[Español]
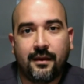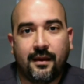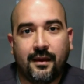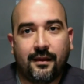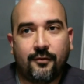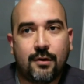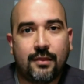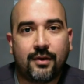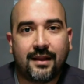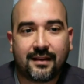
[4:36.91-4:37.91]
Eh,
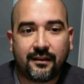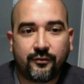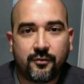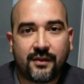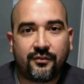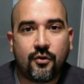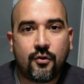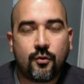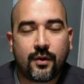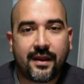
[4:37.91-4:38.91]
cuando la transformación
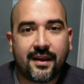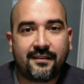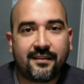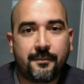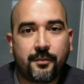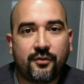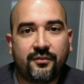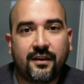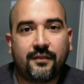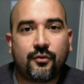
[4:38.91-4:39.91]
ocurre en ese
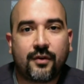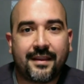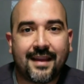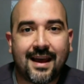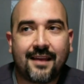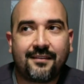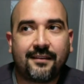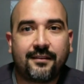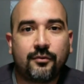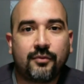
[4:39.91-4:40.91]
proceso, que ya
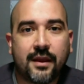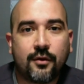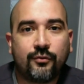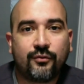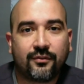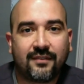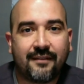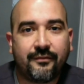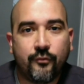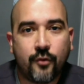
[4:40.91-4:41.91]
esa célula incluso
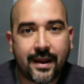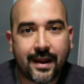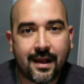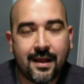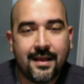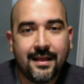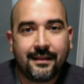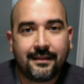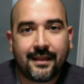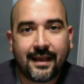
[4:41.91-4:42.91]
está fuera
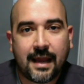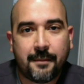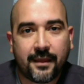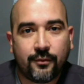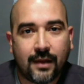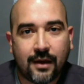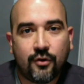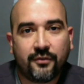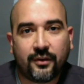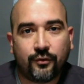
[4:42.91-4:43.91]
de la médula
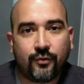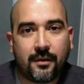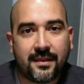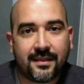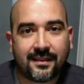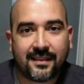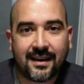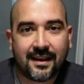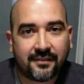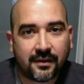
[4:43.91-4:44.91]
ósea, usualmente está
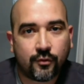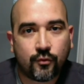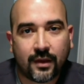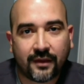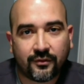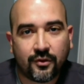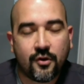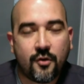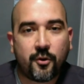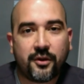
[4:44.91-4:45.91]
en la
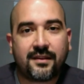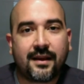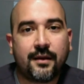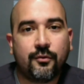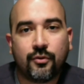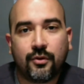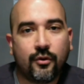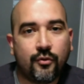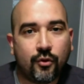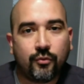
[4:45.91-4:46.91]
circulación o puede estar en uno de
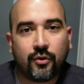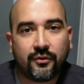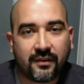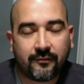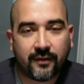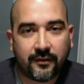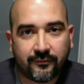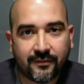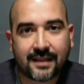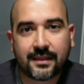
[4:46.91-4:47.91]
los nódulos
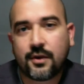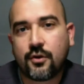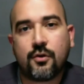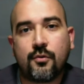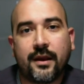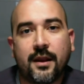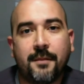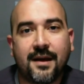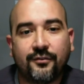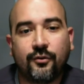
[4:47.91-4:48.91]
linfáticos o en el
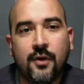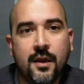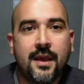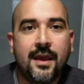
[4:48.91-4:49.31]
vaso,